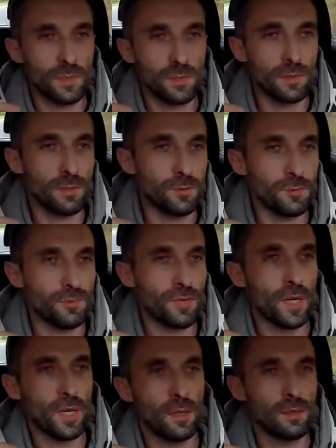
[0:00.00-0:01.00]

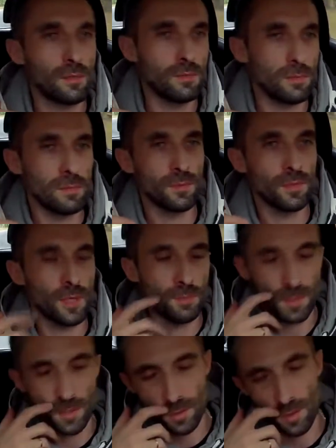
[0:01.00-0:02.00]
Końcówka? Co ja
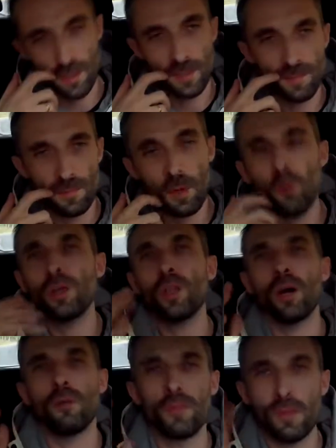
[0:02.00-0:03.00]
pierdolę. Ogólnie,
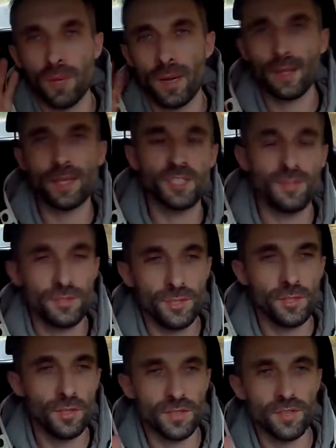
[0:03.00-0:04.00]
no dobra, lata
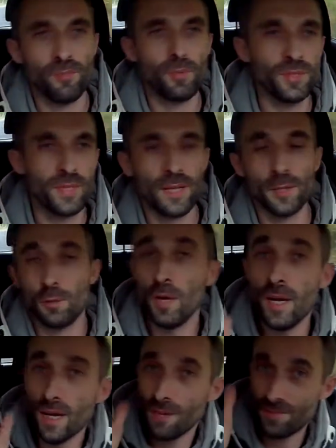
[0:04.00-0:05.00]
90. w Poznaniu.
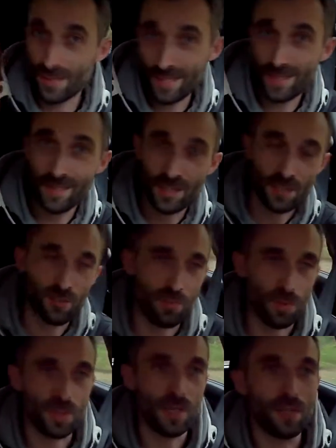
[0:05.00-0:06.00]
Wtedy też w
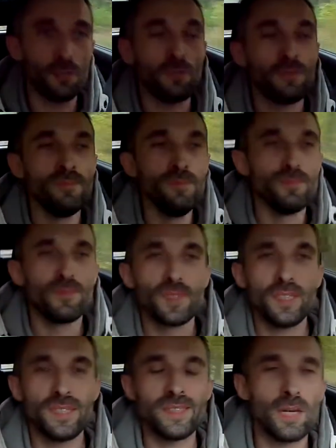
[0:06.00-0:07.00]
Poznaniu
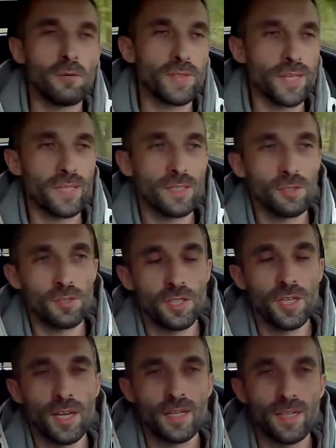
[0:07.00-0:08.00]
istniało takie coś
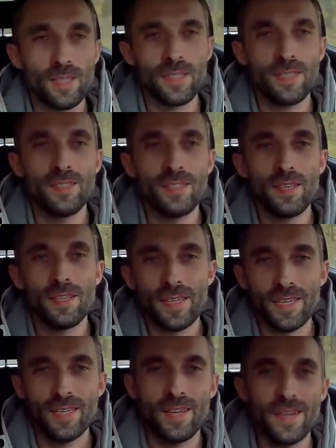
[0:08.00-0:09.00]
jak jedyne
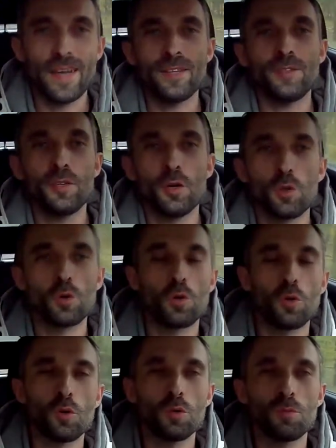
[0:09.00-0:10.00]
takie radio
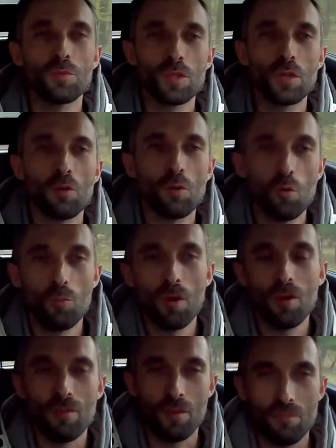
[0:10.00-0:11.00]
z muzyką
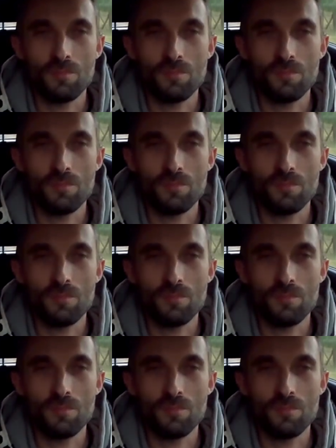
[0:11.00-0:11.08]
klubową.